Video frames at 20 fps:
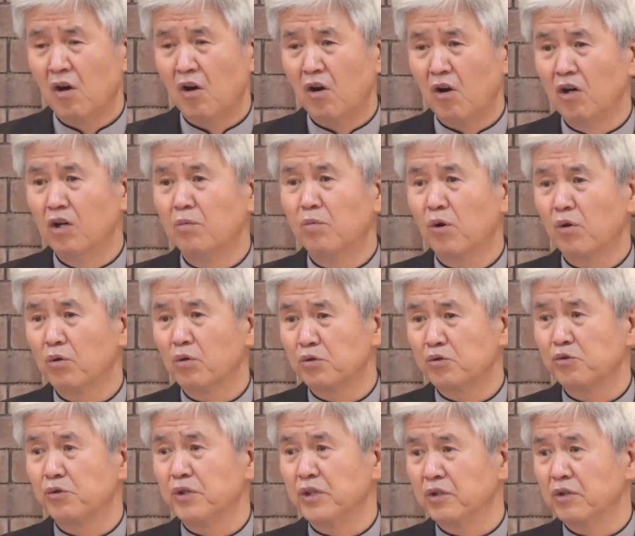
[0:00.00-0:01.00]
헐벗고
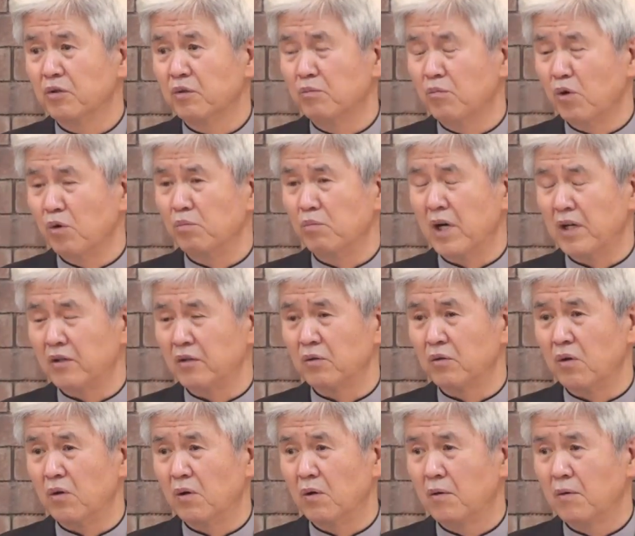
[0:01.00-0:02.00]
줄이고
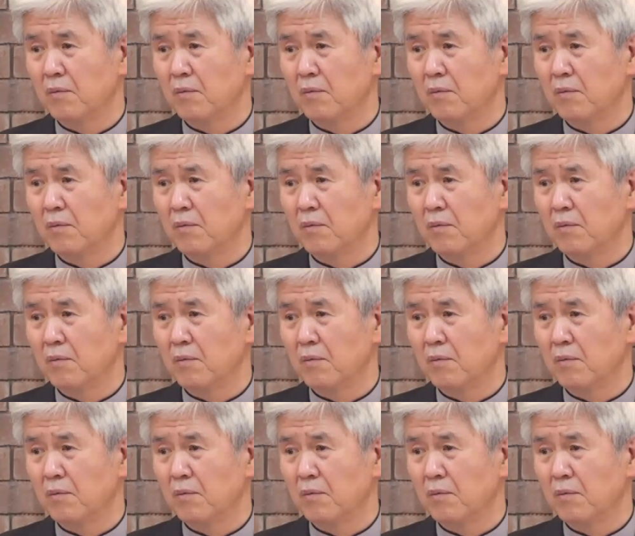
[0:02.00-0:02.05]
목마르고